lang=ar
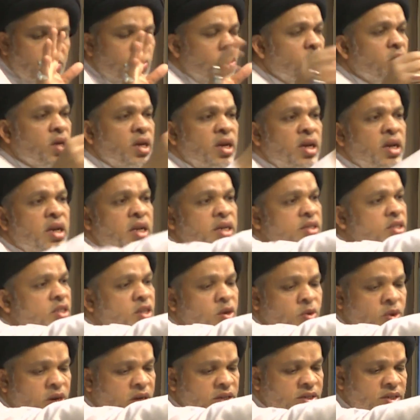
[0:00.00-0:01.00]
كل الناس
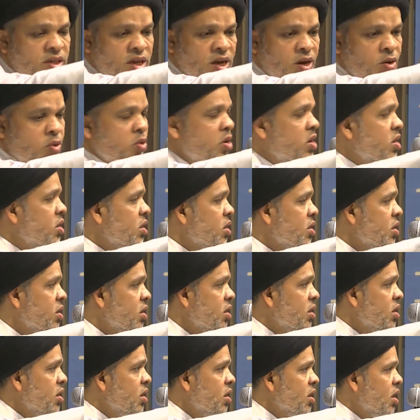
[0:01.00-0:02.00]
سواسيه اقول لك
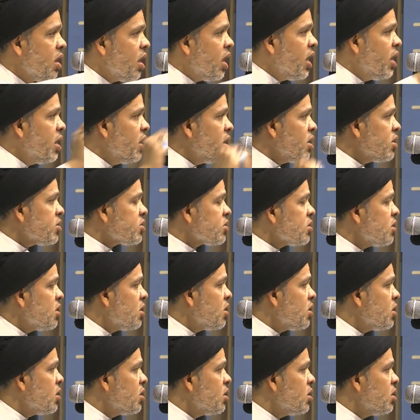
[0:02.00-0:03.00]
على
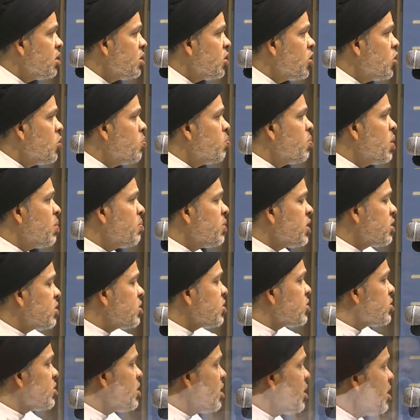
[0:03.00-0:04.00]
رسله امه
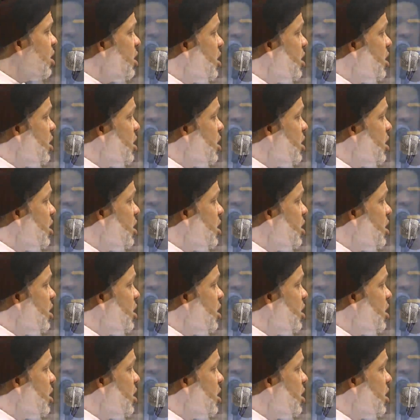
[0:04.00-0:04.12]
متصله له